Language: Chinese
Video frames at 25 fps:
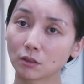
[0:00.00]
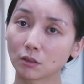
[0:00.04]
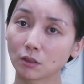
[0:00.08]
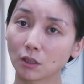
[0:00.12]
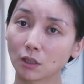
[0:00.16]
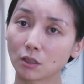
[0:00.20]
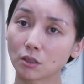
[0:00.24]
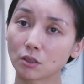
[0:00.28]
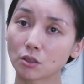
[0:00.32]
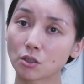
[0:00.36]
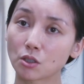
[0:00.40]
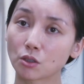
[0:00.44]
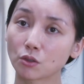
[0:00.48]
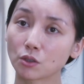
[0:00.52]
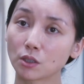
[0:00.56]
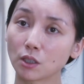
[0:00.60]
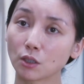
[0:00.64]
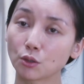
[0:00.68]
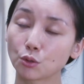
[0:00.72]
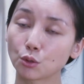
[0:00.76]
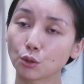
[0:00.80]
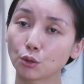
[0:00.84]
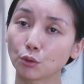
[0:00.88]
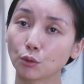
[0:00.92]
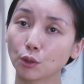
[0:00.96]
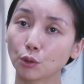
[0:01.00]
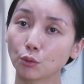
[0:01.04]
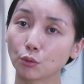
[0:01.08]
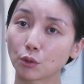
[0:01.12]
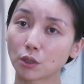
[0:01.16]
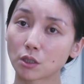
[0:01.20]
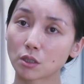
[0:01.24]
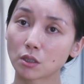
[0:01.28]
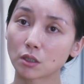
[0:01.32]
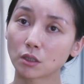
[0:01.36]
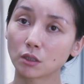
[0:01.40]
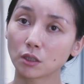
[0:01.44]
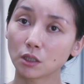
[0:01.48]
但是首先，作为
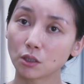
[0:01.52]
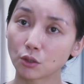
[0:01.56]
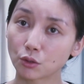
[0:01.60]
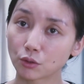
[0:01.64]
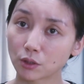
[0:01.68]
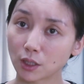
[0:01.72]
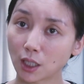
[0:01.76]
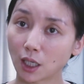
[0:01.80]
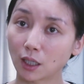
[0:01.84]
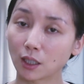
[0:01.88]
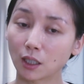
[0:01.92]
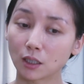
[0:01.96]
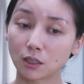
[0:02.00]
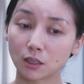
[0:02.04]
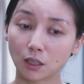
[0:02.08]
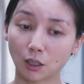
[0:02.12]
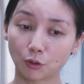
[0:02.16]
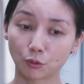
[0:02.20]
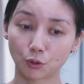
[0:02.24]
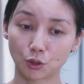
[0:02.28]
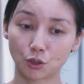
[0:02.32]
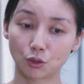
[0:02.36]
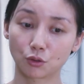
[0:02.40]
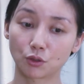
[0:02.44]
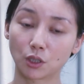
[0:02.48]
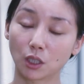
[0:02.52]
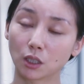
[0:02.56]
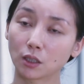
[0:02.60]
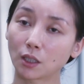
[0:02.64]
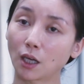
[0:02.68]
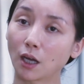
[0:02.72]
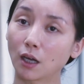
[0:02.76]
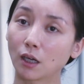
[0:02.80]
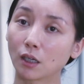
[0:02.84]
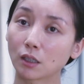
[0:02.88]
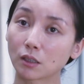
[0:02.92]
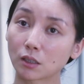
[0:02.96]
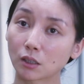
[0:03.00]
我是艺术家来讲，我首先
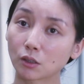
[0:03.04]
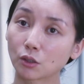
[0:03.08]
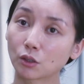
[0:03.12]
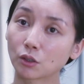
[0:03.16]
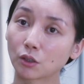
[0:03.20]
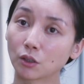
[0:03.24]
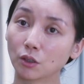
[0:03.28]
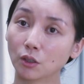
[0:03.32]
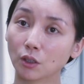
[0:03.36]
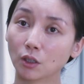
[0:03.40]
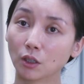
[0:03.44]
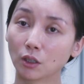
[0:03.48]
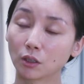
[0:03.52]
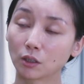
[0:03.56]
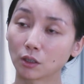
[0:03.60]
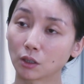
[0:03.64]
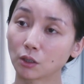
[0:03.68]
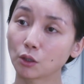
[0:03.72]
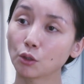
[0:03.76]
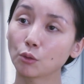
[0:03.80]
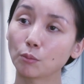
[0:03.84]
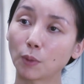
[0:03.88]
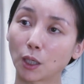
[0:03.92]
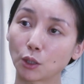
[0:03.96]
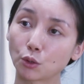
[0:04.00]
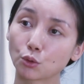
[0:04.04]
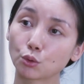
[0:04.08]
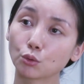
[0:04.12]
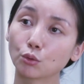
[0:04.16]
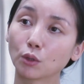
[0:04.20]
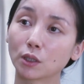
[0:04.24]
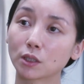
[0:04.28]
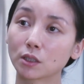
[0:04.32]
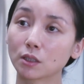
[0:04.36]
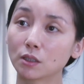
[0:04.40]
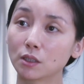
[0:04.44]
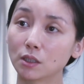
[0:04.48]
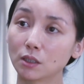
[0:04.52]
它是能够满足
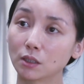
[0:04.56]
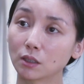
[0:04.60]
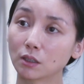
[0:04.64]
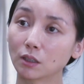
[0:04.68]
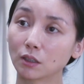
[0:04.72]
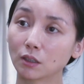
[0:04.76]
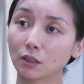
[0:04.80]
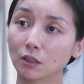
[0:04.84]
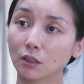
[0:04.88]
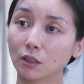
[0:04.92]
我自己的，